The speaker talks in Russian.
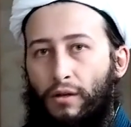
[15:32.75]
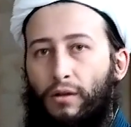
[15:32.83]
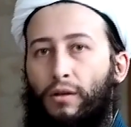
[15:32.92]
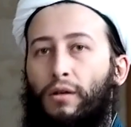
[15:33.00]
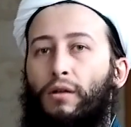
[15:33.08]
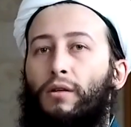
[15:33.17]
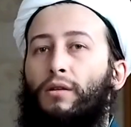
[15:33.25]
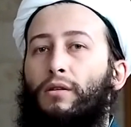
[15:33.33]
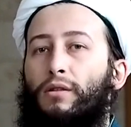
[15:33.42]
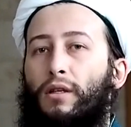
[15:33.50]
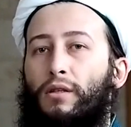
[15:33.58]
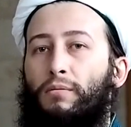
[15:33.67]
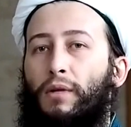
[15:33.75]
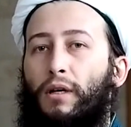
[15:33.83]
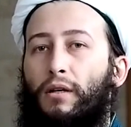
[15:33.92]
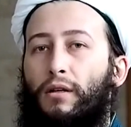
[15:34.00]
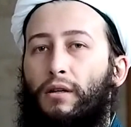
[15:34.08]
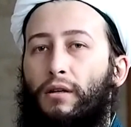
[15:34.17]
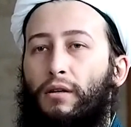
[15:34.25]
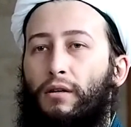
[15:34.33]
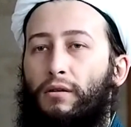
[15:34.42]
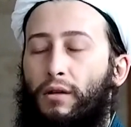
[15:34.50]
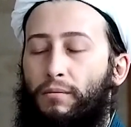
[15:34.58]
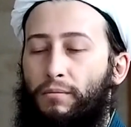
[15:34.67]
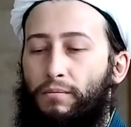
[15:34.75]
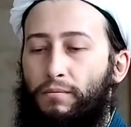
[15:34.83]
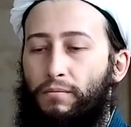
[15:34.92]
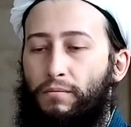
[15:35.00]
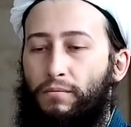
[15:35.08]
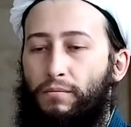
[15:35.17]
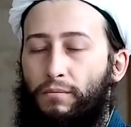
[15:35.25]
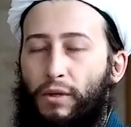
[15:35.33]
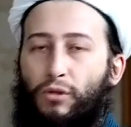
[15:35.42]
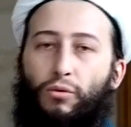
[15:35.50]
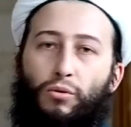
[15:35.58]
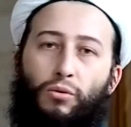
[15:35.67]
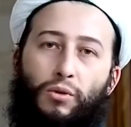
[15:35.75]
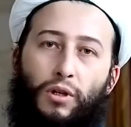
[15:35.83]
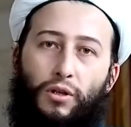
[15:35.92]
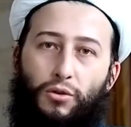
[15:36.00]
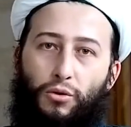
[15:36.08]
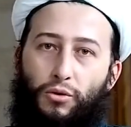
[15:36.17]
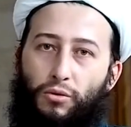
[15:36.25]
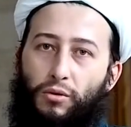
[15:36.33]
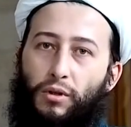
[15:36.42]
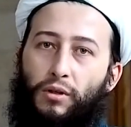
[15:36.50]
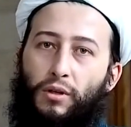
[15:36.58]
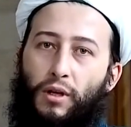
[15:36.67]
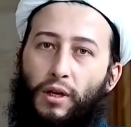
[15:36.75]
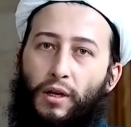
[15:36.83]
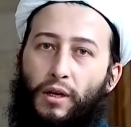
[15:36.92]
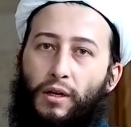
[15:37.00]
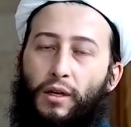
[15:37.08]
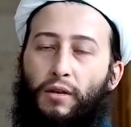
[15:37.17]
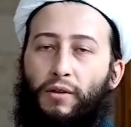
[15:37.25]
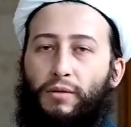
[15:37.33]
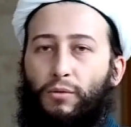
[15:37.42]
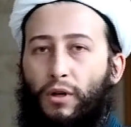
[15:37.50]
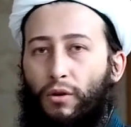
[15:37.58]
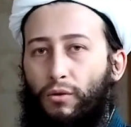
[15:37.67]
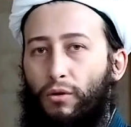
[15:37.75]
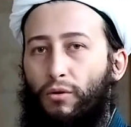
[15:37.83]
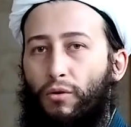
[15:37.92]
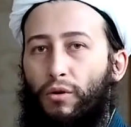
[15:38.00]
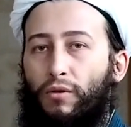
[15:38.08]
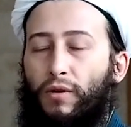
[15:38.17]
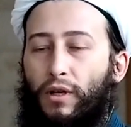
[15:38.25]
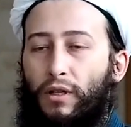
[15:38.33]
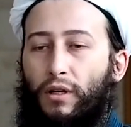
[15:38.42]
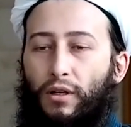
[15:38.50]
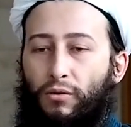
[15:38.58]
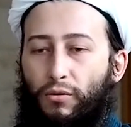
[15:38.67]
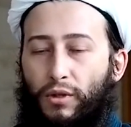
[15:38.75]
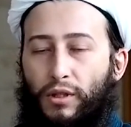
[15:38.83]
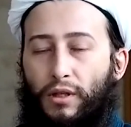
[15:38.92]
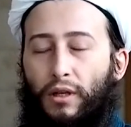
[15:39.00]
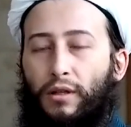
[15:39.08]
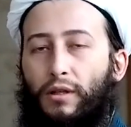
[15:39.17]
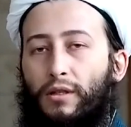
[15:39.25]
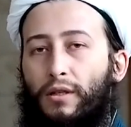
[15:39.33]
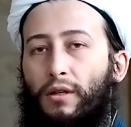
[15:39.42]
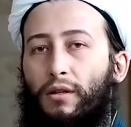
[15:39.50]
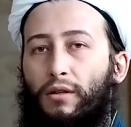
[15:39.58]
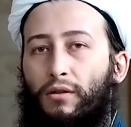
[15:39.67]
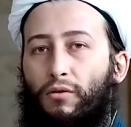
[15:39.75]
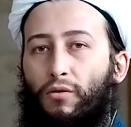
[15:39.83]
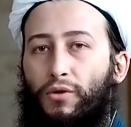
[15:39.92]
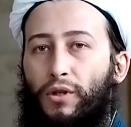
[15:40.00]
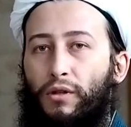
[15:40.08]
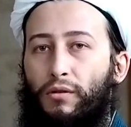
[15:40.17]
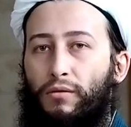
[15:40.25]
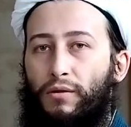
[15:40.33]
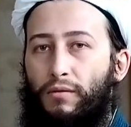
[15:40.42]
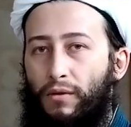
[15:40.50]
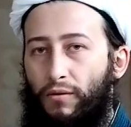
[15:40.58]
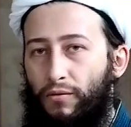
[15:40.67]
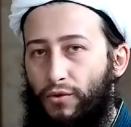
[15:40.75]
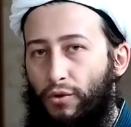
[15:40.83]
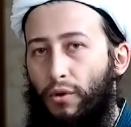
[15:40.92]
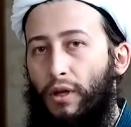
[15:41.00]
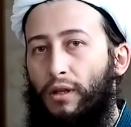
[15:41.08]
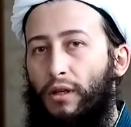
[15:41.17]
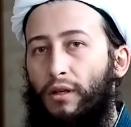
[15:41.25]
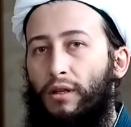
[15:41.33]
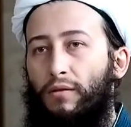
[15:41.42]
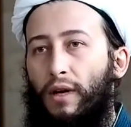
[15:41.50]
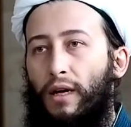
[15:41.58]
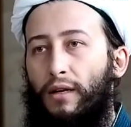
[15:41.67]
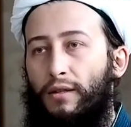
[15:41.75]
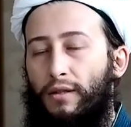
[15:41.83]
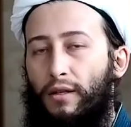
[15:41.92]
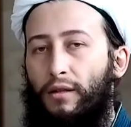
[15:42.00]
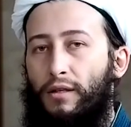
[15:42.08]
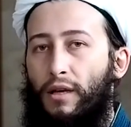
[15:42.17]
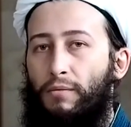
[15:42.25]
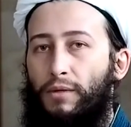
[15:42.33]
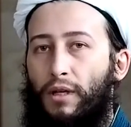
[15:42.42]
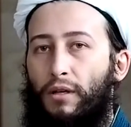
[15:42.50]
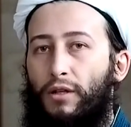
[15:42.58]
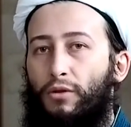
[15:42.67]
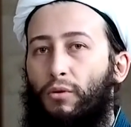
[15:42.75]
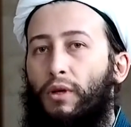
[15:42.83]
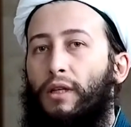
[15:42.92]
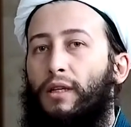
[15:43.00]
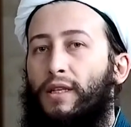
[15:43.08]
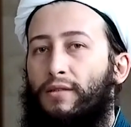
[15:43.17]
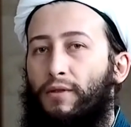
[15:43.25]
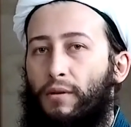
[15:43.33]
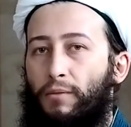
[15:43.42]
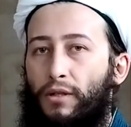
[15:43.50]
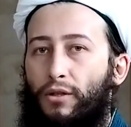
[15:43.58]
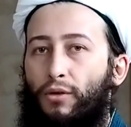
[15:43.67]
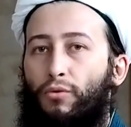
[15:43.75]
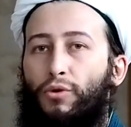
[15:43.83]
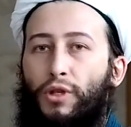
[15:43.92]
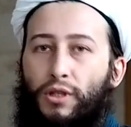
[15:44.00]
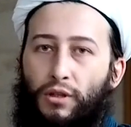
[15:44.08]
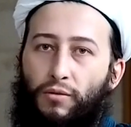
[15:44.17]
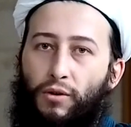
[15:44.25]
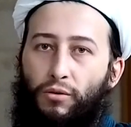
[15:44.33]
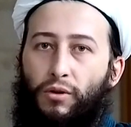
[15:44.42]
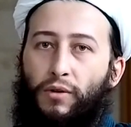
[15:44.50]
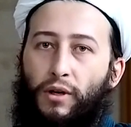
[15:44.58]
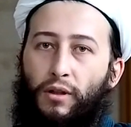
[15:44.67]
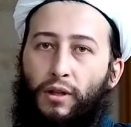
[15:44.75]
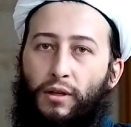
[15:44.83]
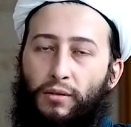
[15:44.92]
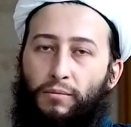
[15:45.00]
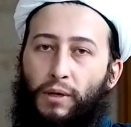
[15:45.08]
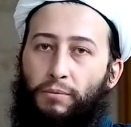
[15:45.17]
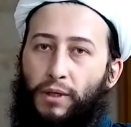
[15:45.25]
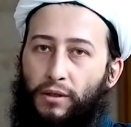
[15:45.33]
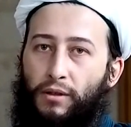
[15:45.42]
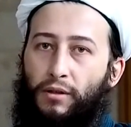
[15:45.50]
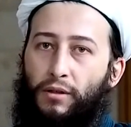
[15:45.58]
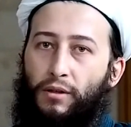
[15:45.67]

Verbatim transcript: э, скажем так, э, там, посуду или еще что-то. Или возьмет какое-то другое творение глину, и из глины сделает кувшин. Все это является на самом деле лишь только трансформацией уже сотворенного Аллахом объекта.